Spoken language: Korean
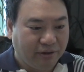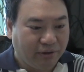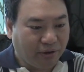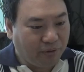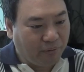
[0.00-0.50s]

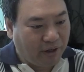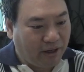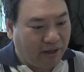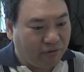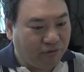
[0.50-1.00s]
너는
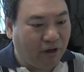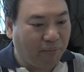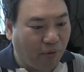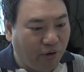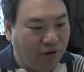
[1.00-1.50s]
왜
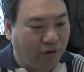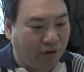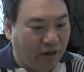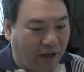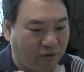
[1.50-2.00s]
눈에 보이는
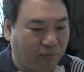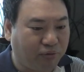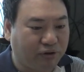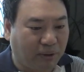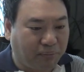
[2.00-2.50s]
거에 계속
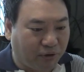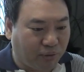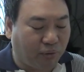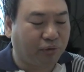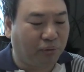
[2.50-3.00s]

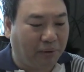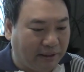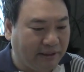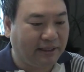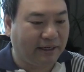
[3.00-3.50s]
붙잡혀서
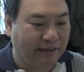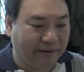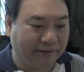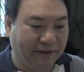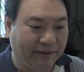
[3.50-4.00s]

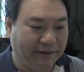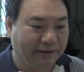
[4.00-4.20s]
고통받느냐는 거예요.